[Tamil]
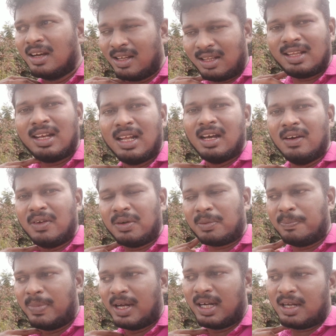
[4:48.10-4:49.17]
அதுதான் நான்
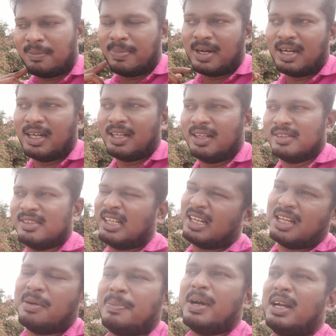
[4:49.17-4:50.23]
அவருக்கு பாடின பாட்டு
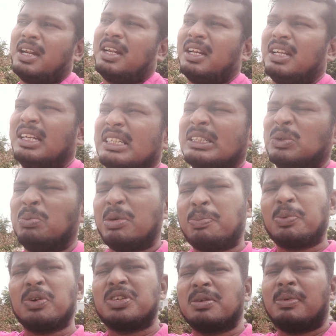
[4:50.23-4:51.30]
நிறையா பாட்டு இருக்குது எனக்கு ரொம்ப
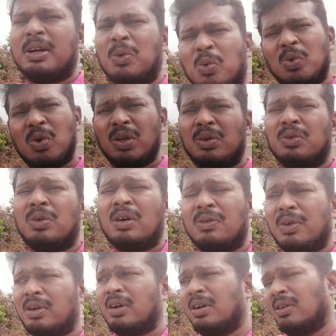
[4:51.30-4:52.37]
பிடிச்ச பாட்டு உங்களுக்கும்
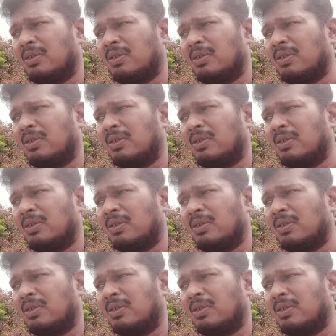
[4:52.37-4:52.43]
அவ்வளோ